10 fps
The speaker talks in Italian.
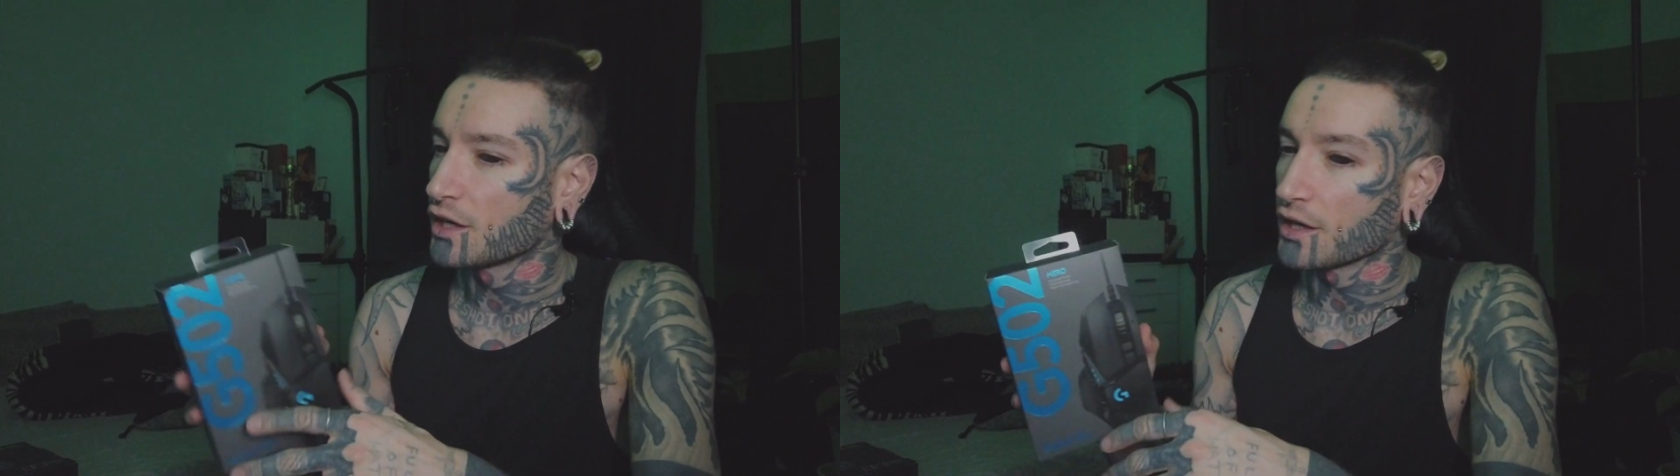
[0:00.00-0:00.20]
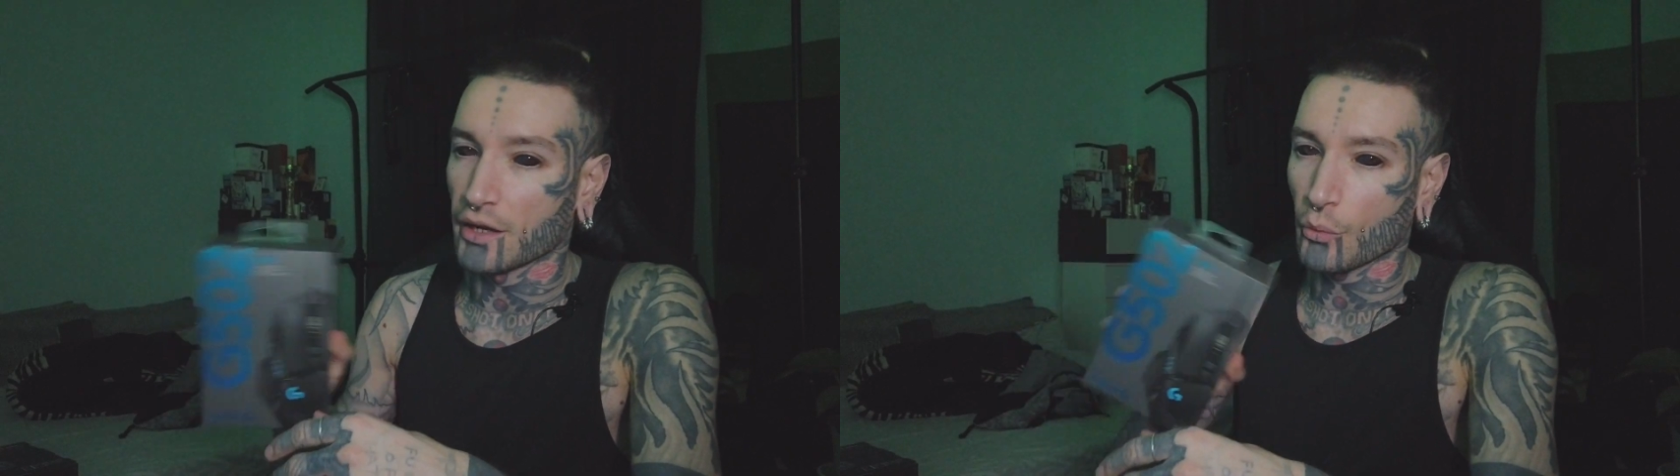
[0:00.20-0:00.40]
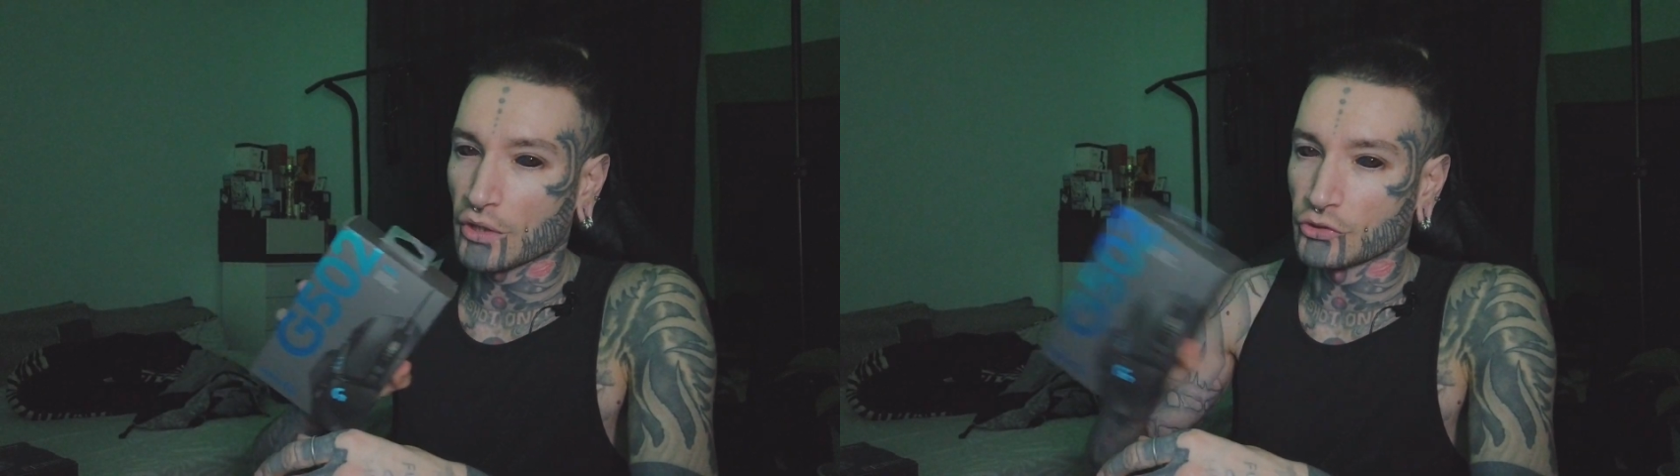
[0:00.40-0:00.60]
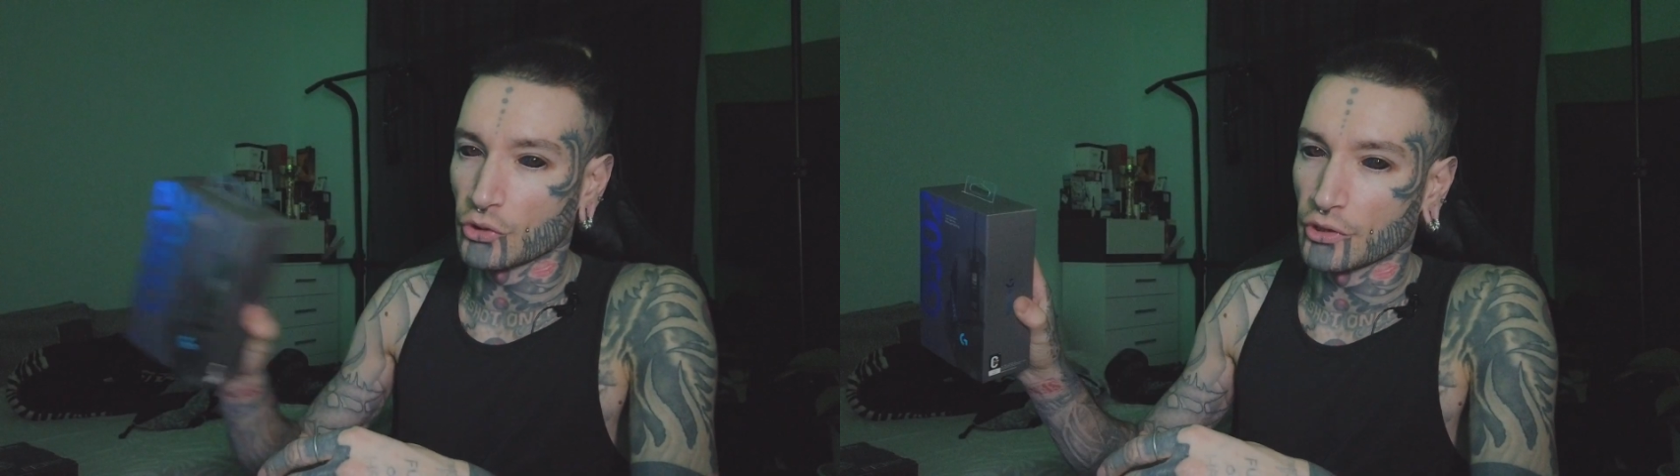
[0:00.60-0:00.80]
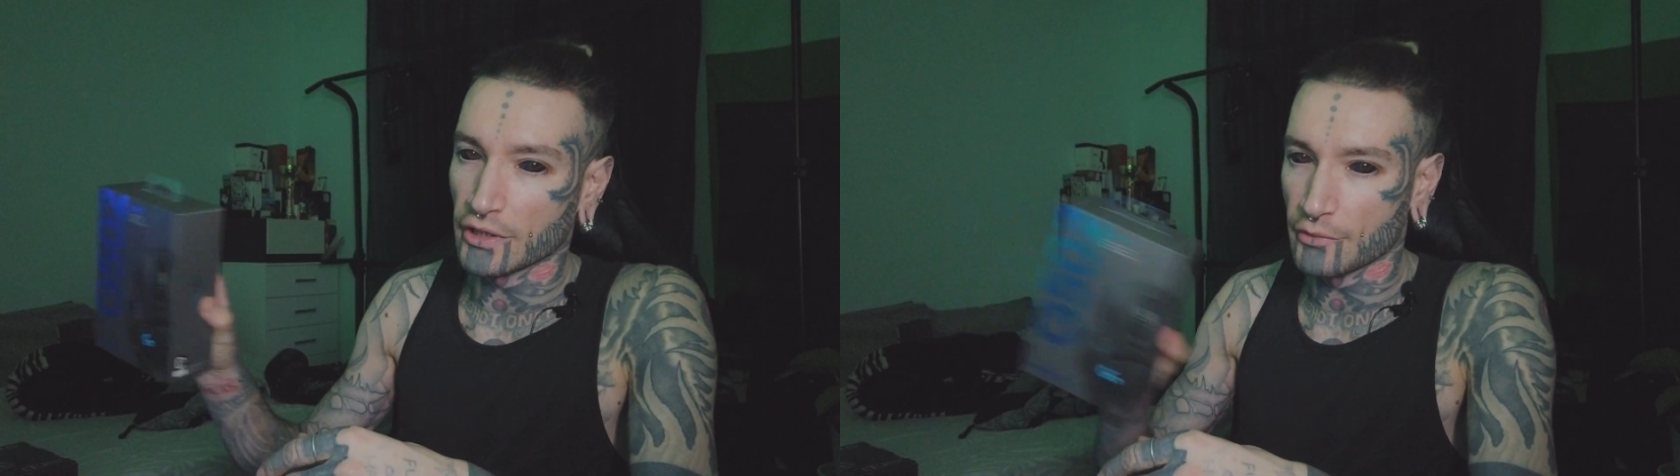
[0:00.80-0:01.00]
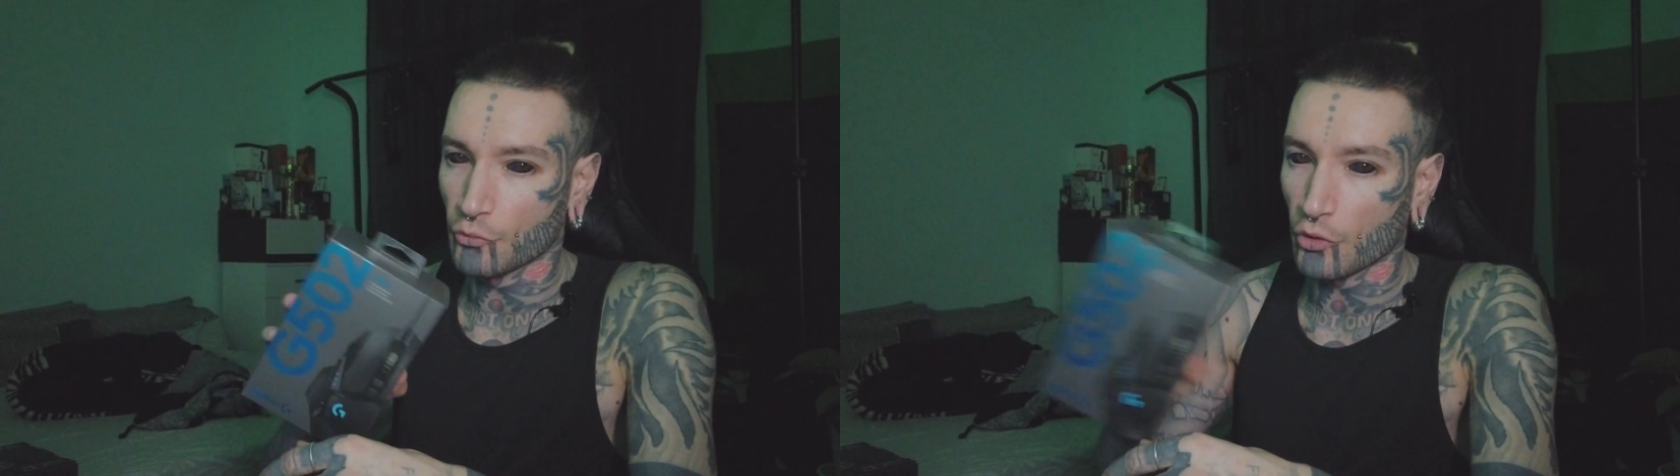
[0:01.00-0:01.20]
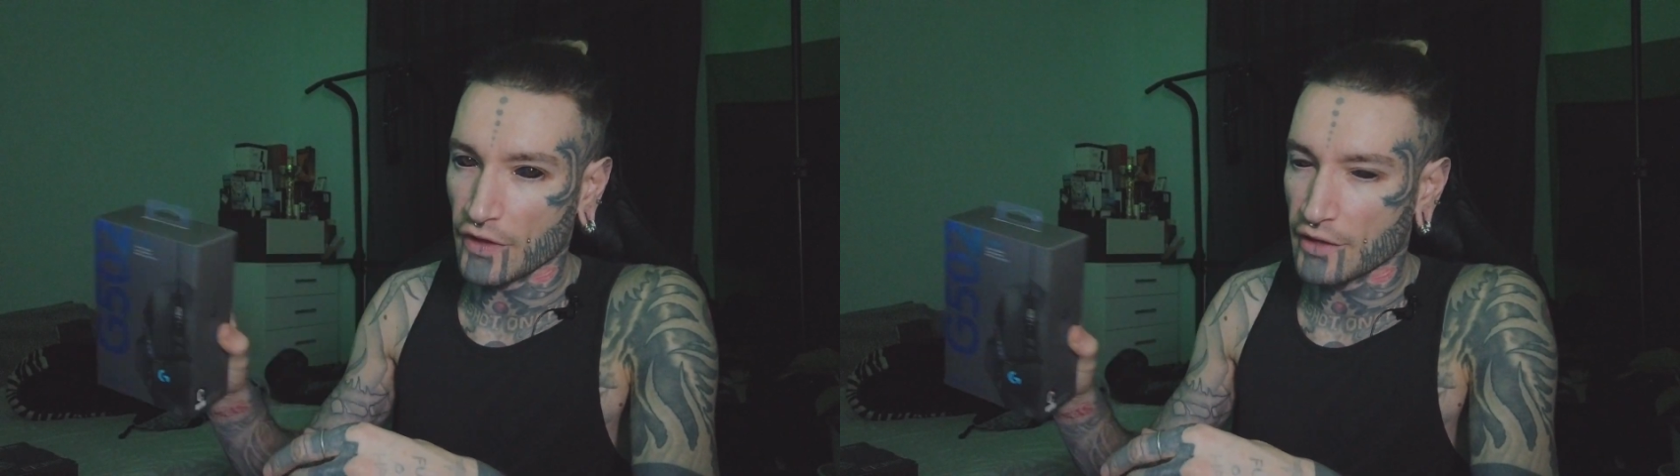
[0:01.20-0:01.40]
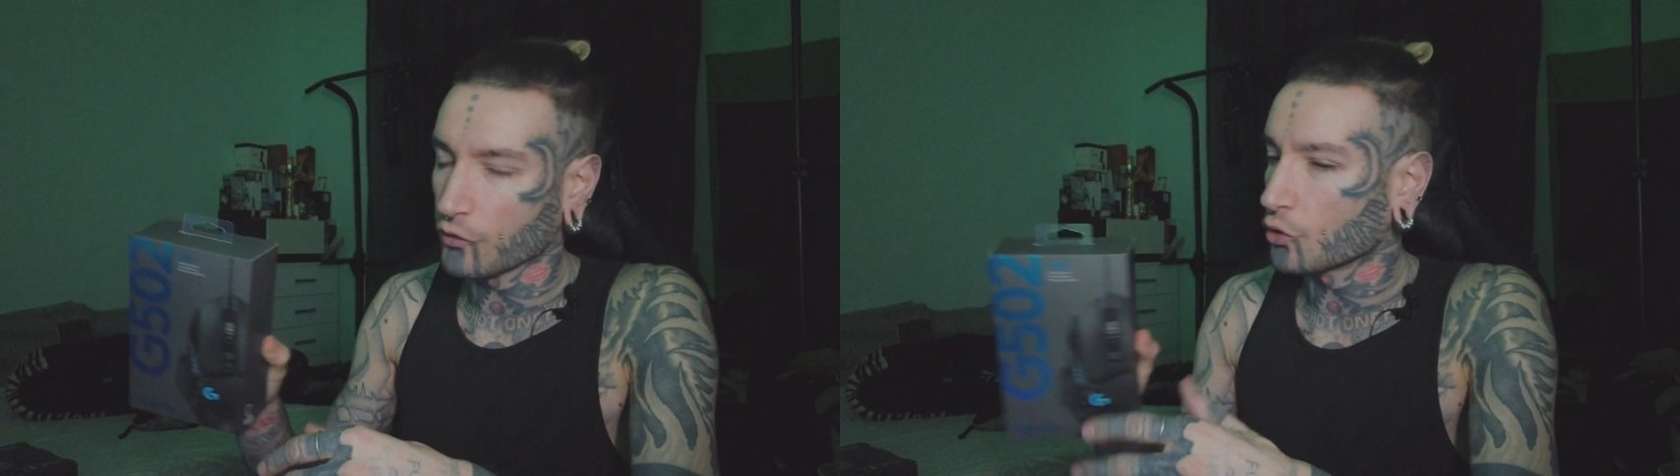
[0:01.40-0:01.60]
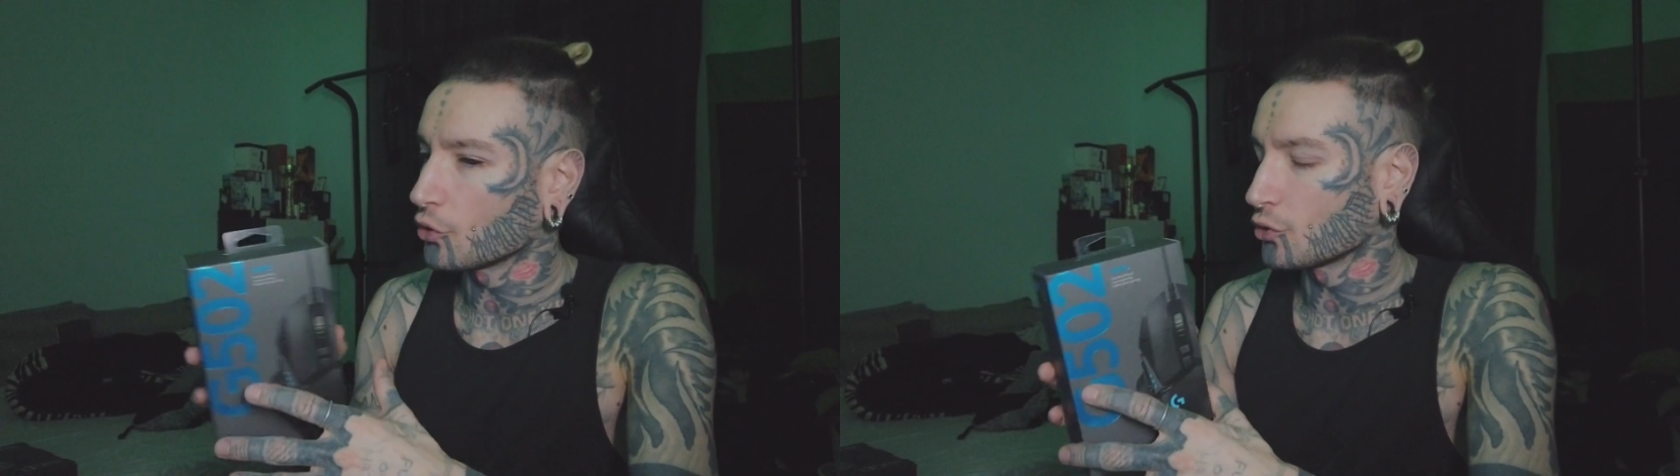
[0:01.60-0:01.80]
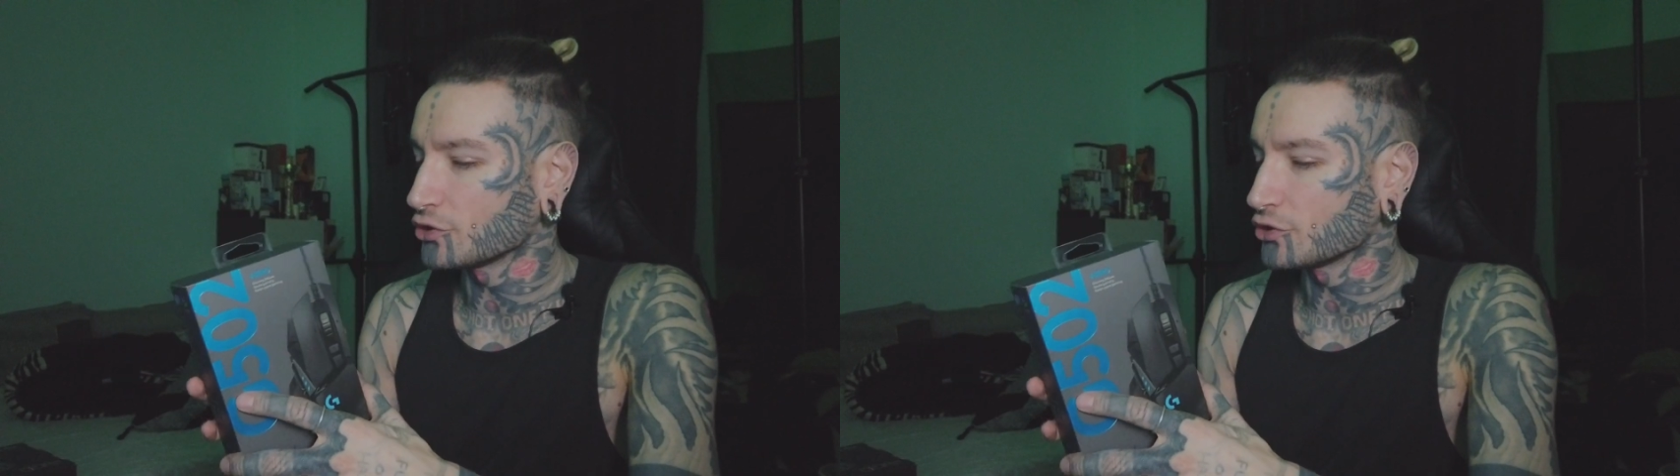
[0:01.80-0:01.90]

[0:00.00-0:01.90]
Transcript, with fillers: eh, quando li muovevo